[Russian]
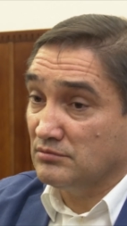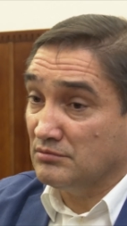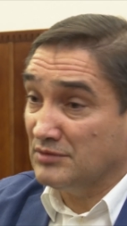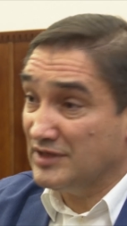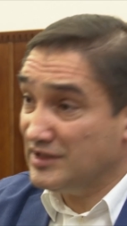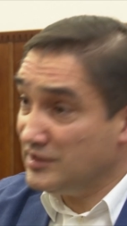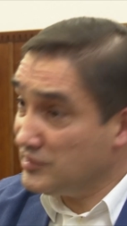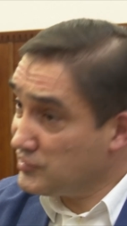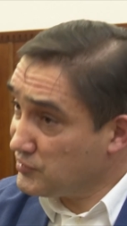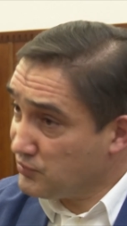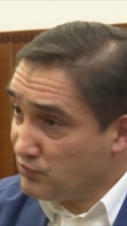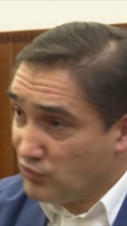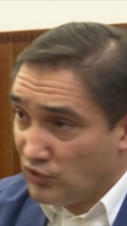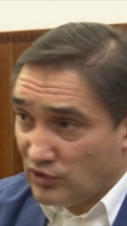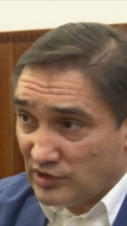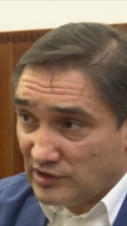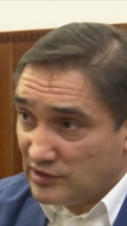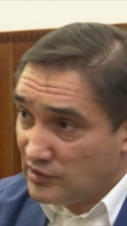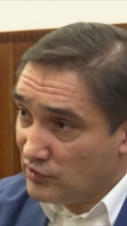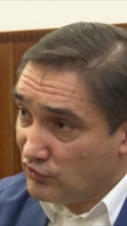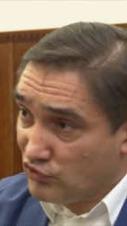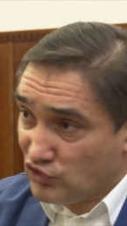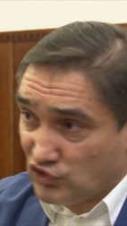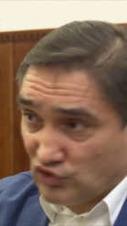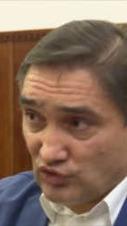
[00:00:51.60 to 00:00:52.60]
Мы до сих пор
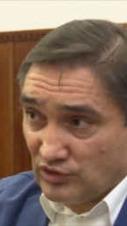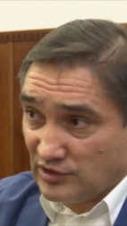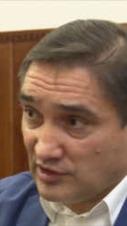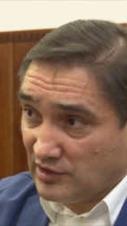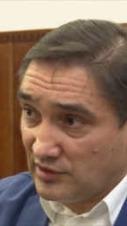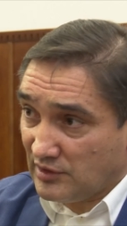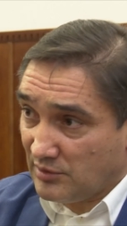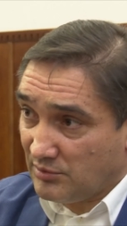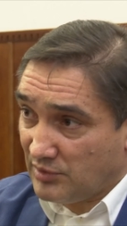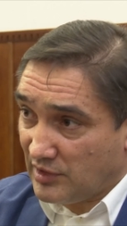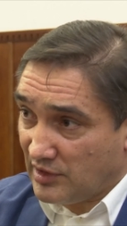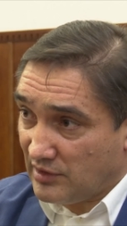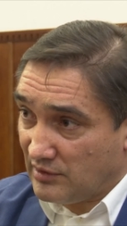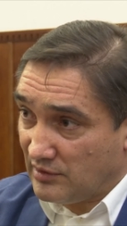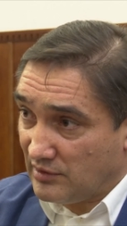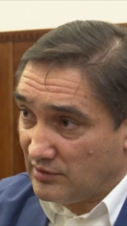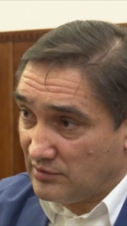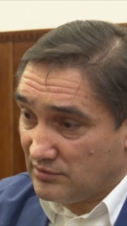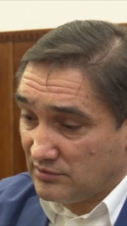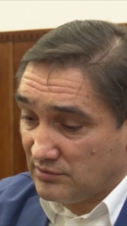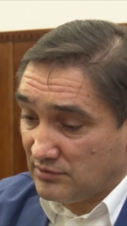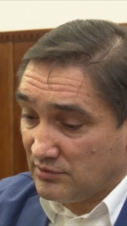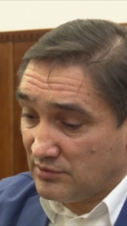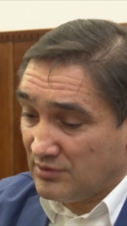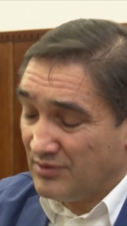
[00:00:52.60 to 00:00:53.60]
дело в суд не направили.
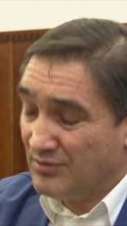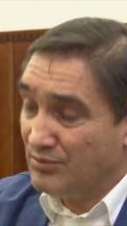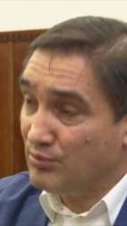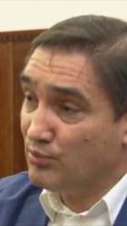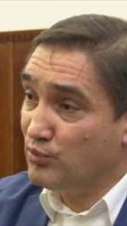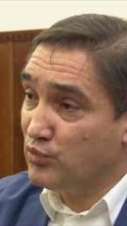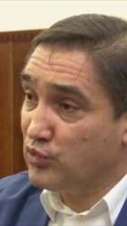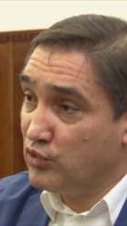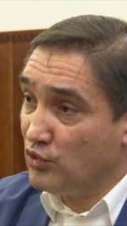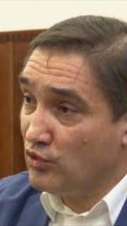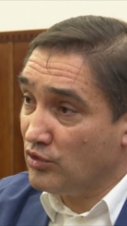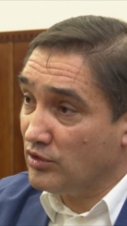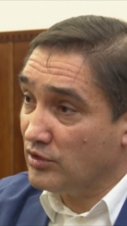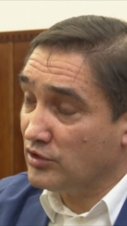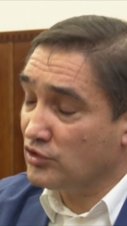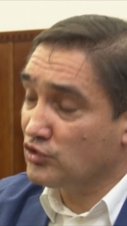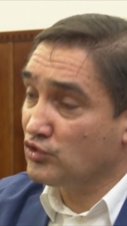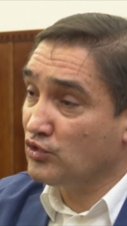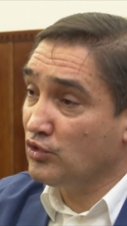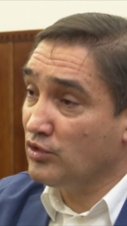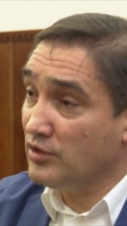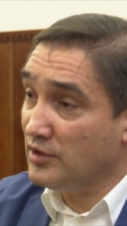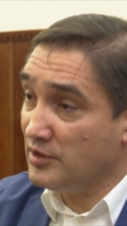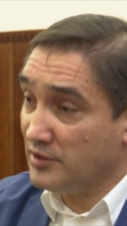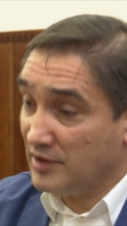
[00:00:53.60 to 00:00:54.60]
Почему? По
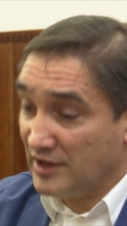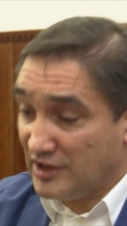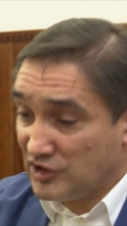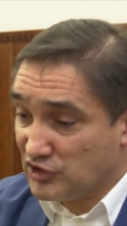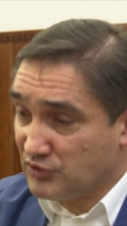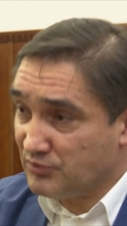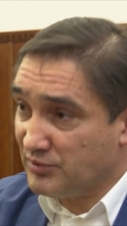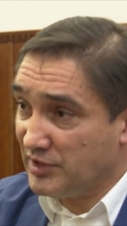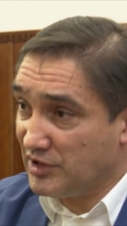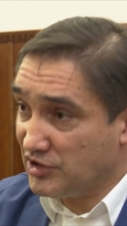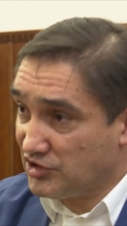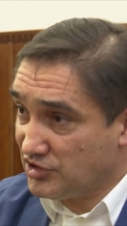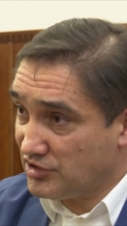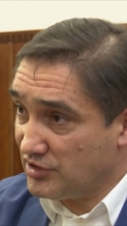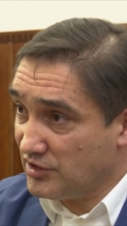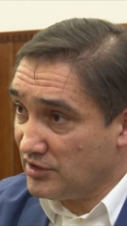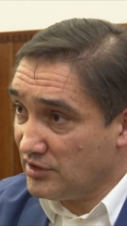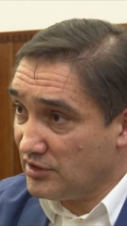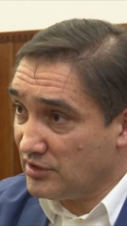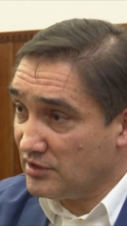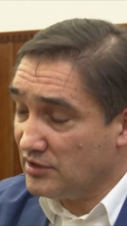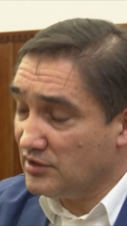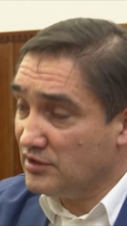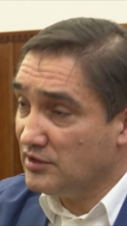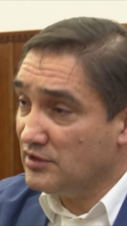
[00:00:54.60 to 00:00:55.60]
той лишь
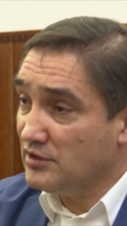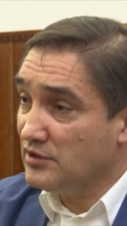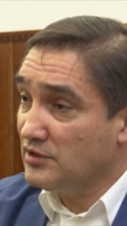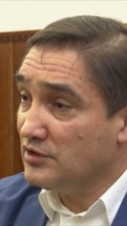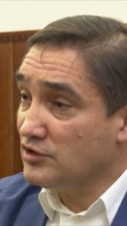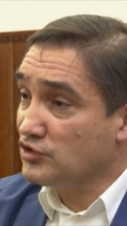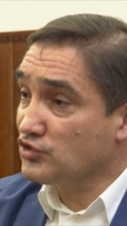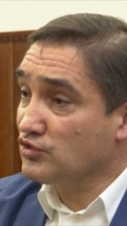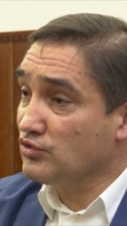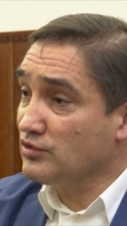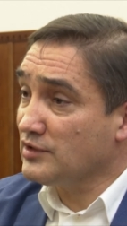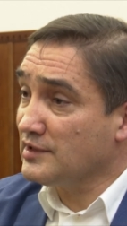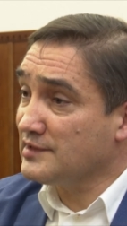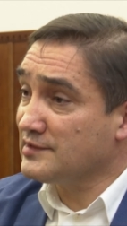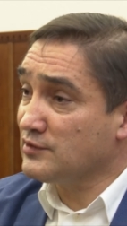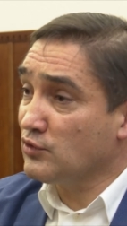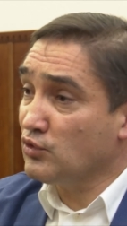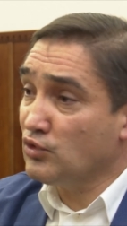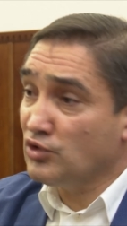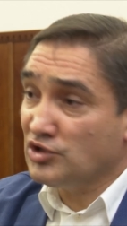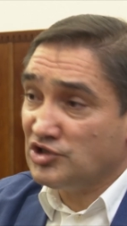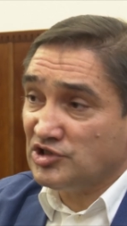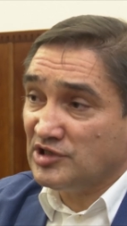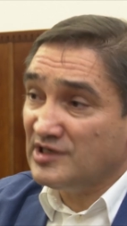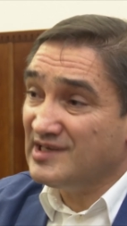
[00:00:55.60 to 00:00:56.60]
причине, что у нас
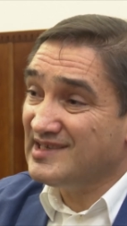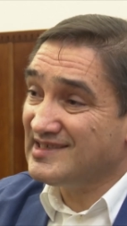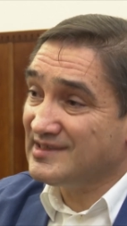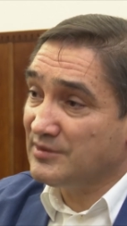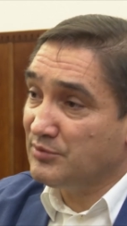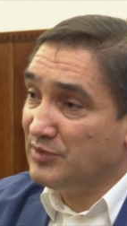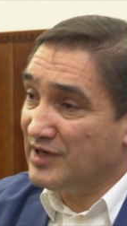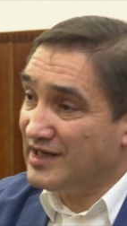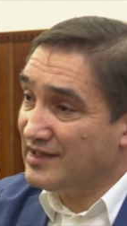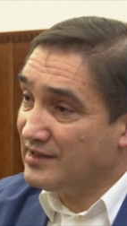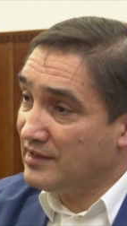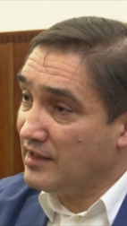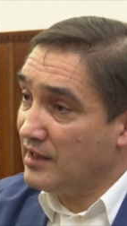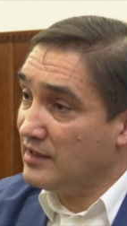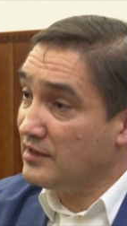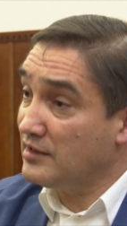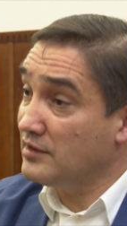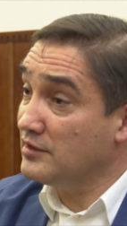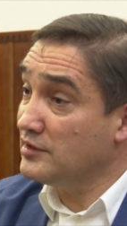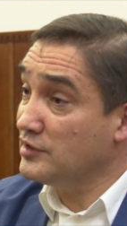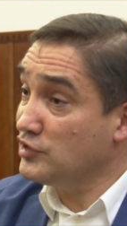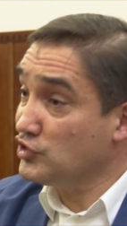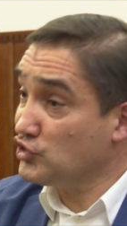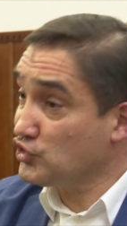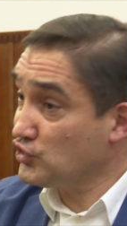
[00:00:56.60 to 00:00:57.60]
очень
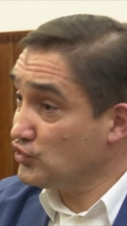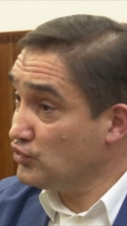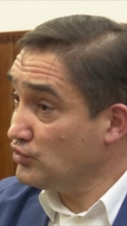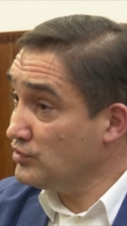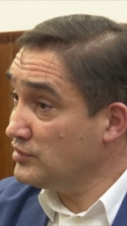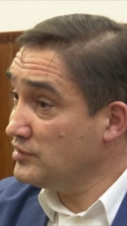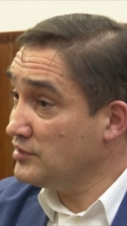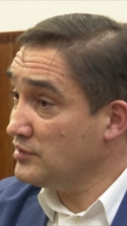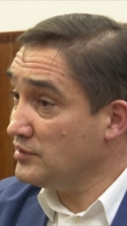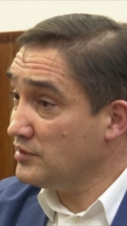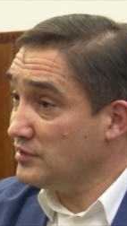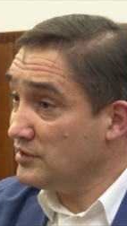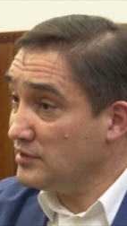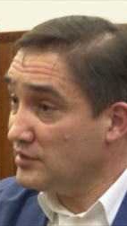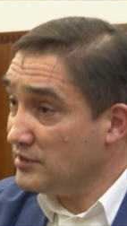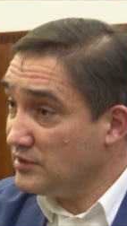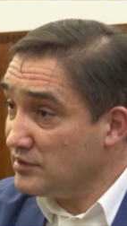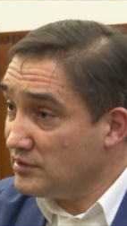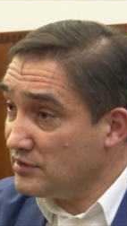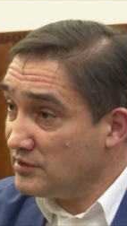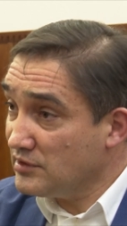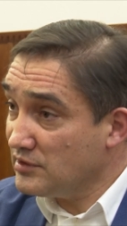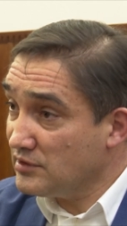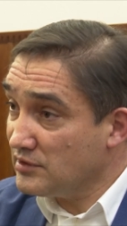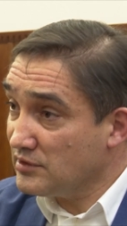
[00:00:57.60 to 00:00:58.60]
изобретательные судьи
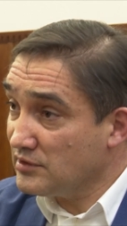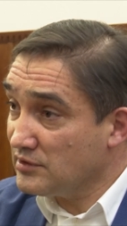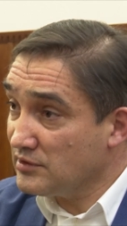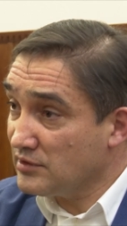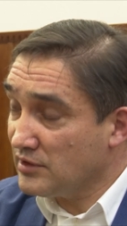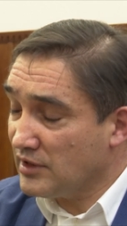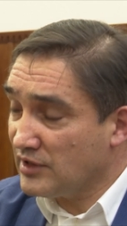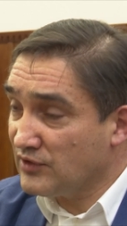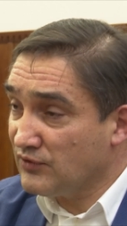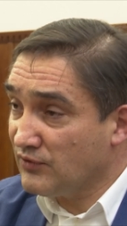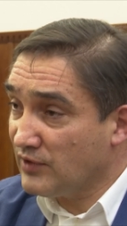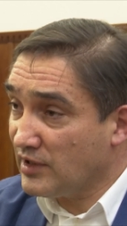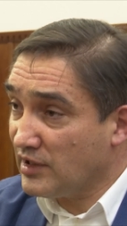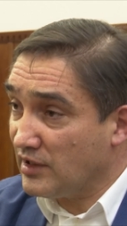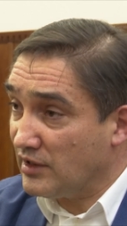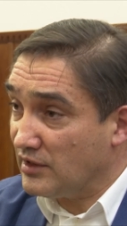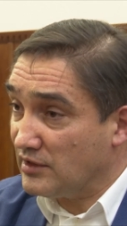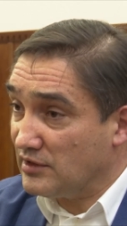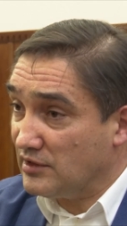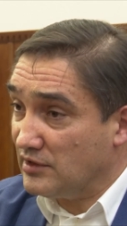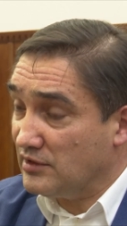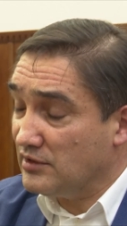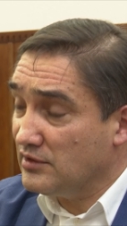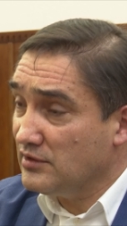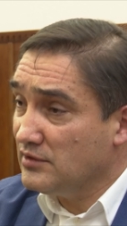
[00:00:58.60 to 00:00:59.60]
и
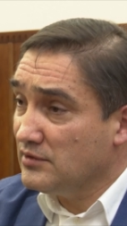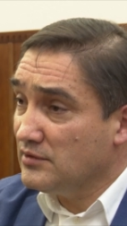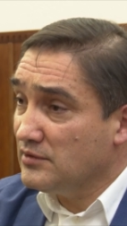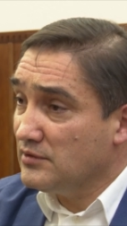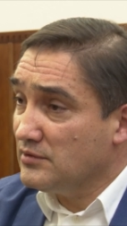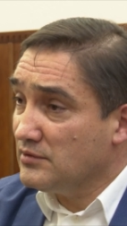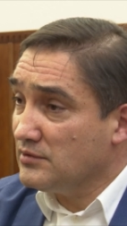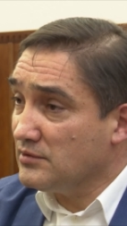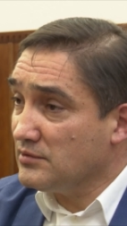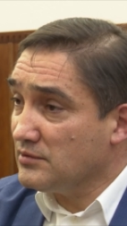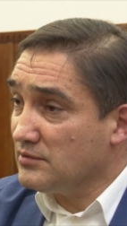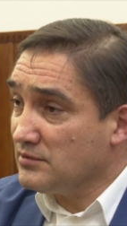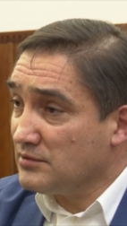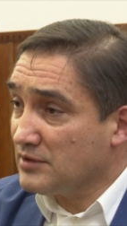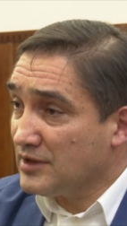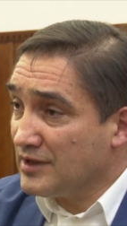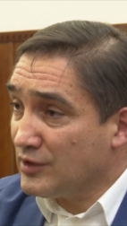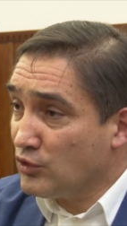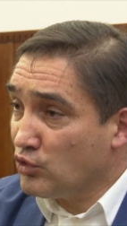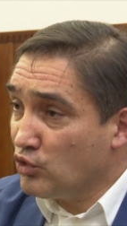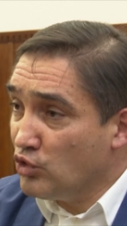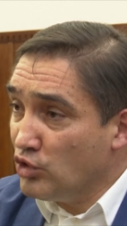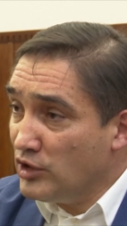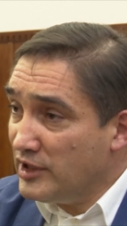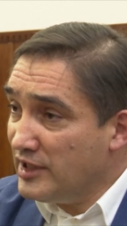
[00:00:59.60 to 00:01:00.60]
адвокаты – Э,
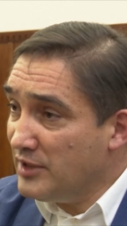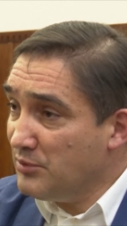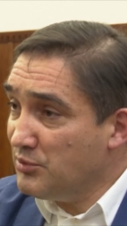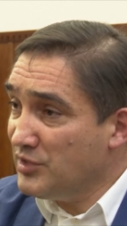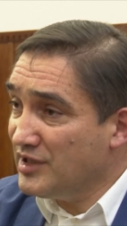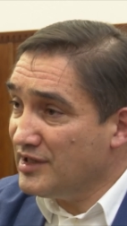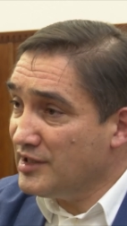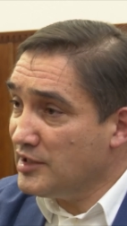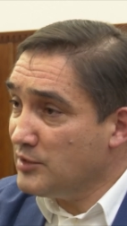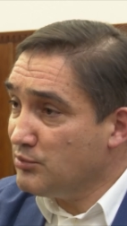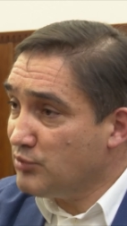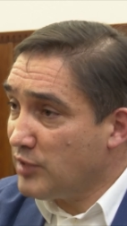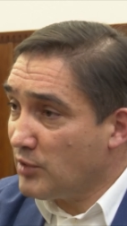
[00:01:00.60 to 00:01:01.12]
Кулибина и